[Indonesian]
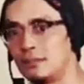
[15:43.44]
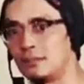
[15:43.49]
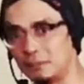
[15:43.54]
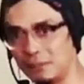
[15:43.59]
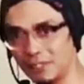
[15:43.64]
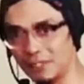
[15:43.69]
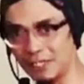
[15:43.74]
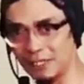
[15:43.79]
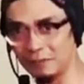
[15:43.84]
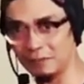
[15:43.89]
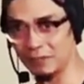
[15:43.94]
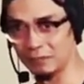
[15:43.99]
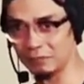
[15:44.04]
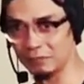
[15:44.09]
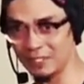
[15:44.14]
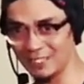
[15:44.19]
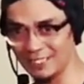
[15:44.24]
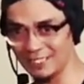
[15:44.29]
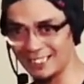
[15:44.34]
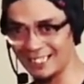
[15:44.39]
ya min kali min
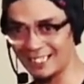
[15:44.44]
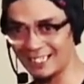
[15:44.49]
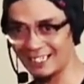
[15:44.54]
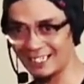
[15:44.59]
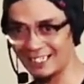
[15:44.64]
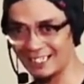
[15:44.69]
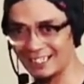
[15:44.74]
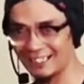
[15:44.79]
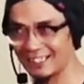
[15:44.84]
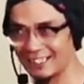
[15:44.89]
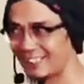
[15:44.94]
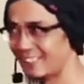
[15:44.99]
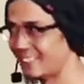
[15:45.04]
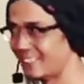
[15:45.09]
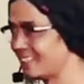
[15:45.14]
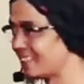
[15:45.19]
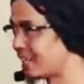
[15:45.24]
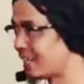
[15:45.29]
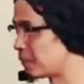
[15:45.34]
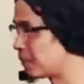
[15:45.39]
plusnya
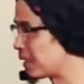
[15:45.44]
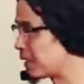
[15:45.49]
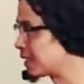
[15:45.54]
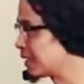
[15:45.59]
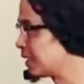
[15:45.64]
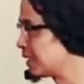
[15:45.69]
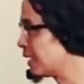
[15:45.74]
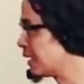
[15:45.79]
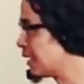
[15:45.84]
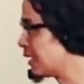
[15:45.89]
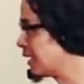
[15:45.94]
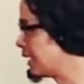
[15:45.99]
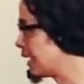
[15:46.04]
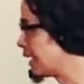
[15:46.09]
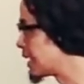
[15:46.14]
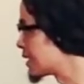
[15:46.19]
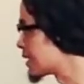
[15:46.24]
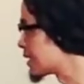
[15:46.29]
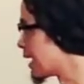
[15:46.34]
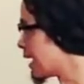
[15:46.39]
apa artinya
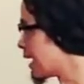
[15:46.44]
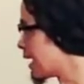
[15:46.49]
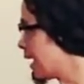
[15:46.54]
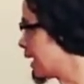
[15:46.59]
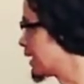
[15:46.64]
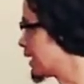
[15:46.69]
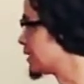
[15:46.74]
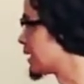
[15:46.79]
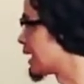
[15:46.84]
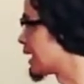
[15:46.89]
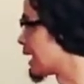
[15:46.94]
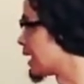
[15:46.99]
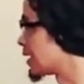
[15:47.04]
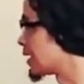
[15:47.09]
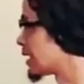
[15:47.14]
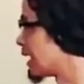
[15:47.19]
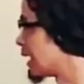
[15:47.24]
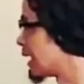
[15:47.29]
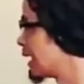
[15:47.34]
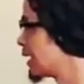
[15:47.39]
niat salah
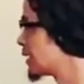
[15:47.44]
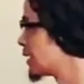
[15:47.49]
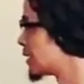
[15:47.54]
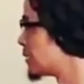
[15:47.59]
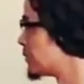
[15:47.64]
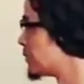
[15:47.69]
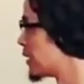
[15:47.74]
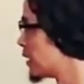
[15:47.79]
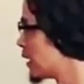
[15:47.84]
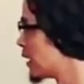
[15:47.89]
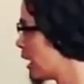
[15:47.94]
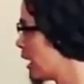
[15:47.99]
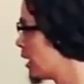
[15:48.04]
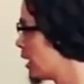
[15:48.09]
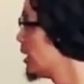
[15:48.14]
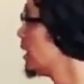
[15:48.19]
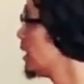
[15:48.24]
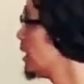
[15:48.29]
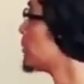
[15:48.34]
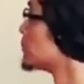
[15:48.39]
cara salah sama dengan